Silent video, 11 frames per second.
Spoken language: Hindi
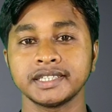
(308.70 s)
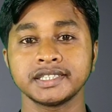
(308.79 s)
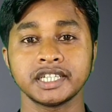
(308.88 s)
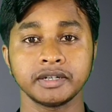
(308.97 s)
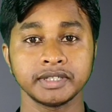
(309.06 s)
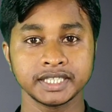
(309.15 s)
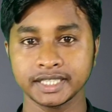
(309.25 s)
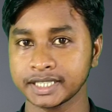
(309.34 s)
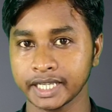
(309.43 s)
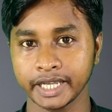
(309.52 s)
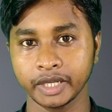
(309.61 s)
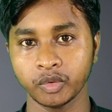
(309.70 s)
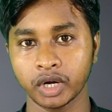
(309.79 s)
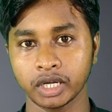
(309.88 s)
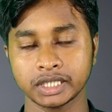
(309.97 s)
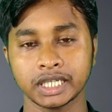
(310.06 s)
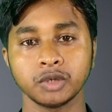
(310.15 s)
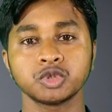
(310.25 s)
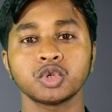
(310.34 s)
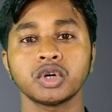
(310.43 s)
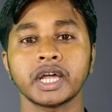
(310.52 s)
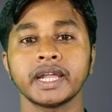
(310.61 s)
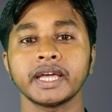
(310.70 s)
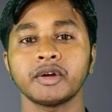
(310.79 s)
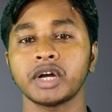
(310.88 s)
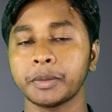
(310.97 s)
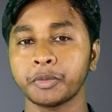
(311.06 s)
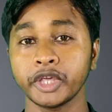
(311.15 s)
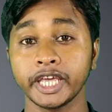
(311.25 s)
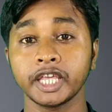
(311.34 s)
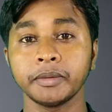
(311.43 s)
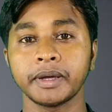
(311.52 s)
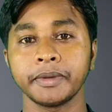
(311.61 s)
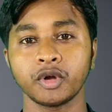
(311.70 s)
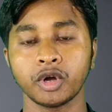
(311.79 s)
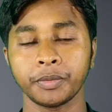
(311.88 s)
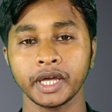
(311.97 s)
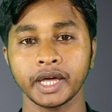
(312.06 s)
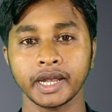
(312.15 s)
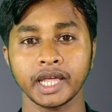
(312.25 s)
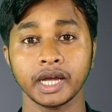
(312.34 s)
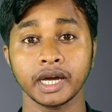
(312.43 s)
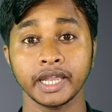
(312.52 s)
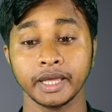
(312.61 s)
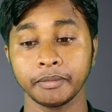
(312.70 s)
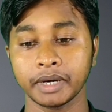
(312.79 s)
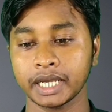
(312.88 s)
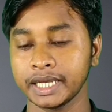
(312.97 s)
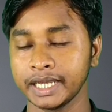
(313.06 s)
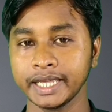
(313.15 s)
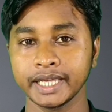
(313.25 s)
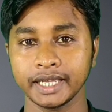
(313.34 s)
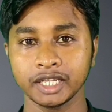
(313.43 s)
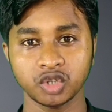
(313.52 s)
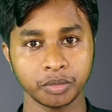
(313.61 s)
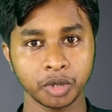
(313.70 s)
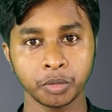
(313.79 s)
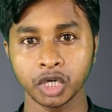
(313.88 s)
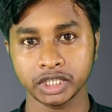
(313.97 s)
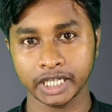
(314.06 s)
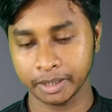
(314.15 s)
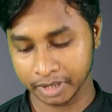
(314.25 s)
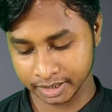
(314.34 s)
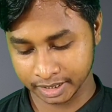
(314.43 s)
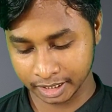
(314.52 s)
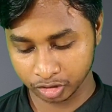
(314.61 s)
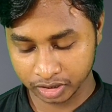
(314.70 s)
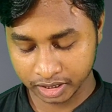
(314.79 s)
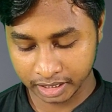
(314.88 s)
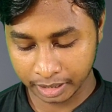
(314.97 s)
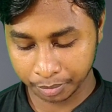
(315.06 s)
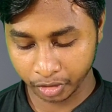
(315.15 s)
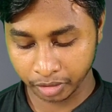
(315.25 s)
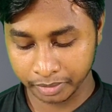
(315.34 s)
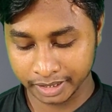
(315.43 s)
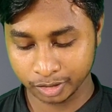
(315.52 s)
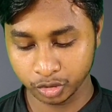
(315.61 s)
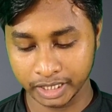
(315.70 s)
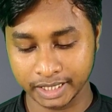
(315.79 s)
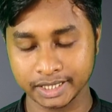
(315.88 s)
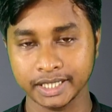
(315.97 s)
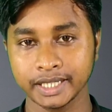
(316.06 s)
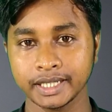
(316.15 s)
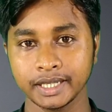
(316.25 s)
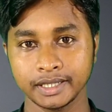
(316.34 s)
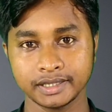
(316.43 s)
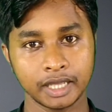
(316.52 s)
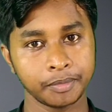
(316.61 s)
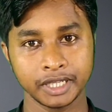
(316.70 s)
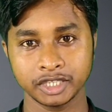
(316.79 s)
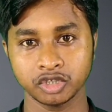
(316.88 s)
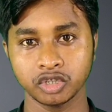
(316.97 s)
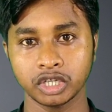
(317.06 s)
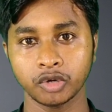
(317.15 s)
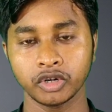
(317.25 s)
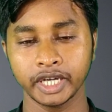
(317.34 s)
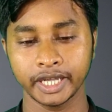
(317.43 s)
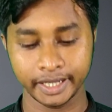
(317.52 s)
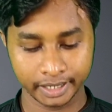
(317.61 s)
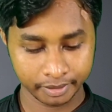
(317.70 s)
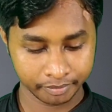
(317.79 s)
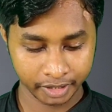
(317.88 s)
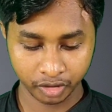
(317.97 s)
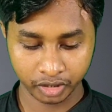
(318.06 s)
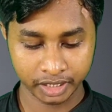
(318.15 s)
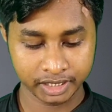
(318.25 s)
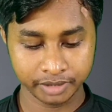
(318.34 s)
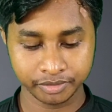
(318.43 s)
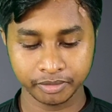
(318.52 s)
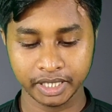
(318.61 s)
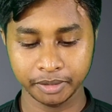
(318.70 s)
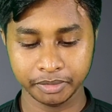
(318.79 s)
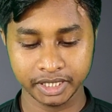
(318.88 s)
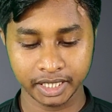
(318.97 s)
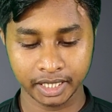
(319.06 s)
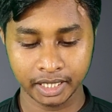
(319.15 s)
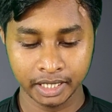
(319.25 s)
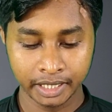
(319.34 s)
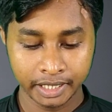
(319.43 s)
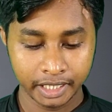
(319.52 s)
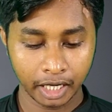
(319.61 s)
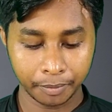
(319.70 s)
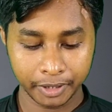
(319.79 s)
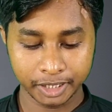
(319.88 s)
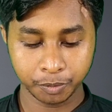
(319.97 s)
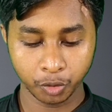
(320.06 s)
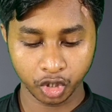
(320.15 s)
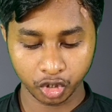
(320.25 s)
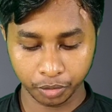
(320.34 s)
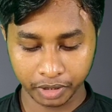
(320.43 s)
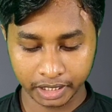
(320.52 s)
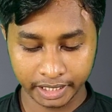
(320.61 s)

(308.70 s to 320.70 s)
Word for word: सर्च करने के बाद जितने सारे कीवर्ड आता है उसको करना क्या होगा आपको एक ही बार में कॉपी करना है अगर एक बार के लिखेंगे तो आपको बहुत टाइम लग जाएगा तो इसके लिए आपको इमेज टू टेक्स्ट इस एप्लीकेशन को डाउनलोड करेंगे वीडियो के डिस्क्रिप्शन में लिंक मिल जाएगा यहाँ पर इस फोटो के ऊपर